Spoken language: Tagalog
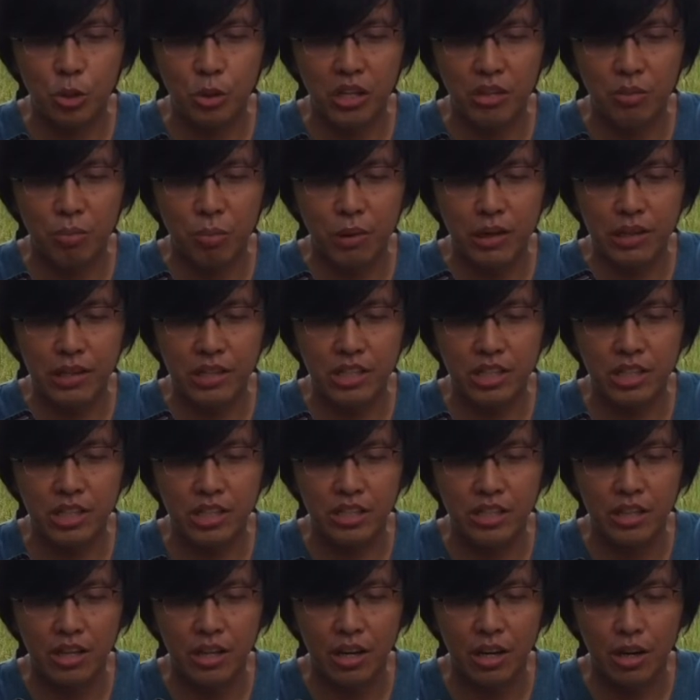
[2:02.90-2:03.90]
do not
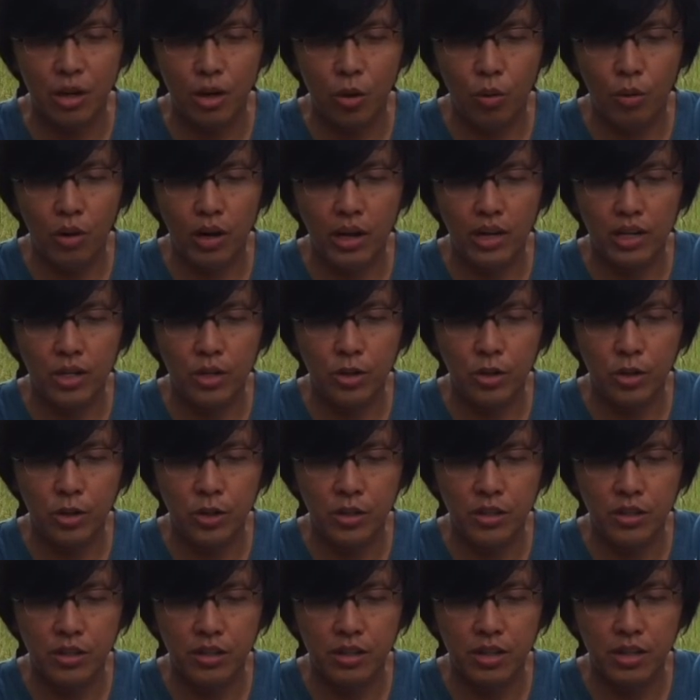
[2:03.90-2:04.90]
bleach low
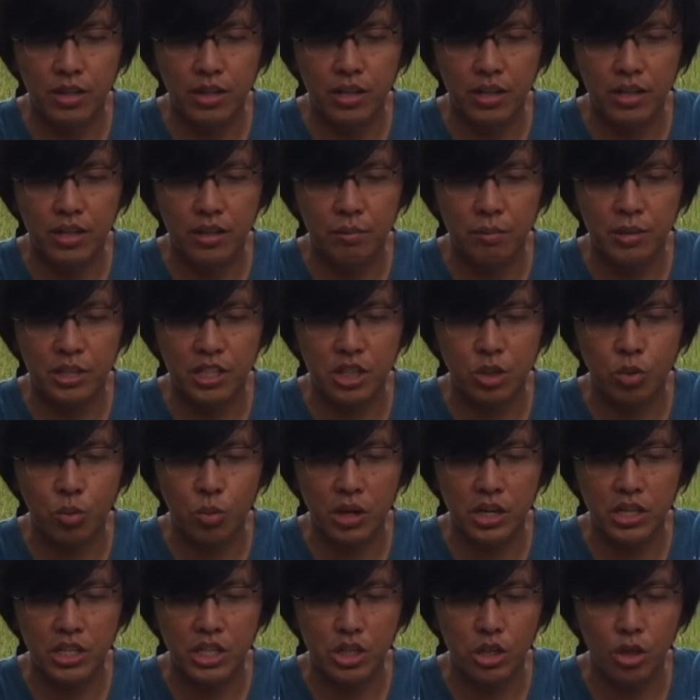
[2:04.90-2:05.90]
iron, uh, machine
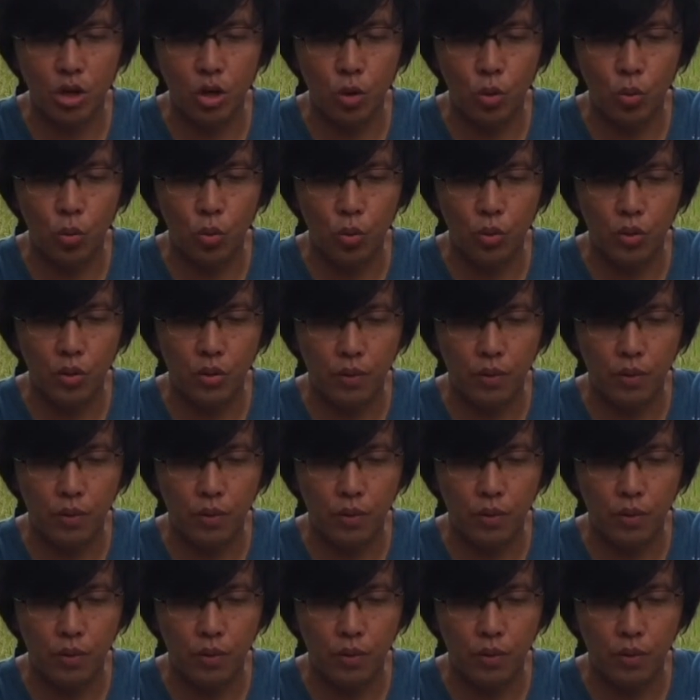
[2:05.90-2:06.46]
wash, low.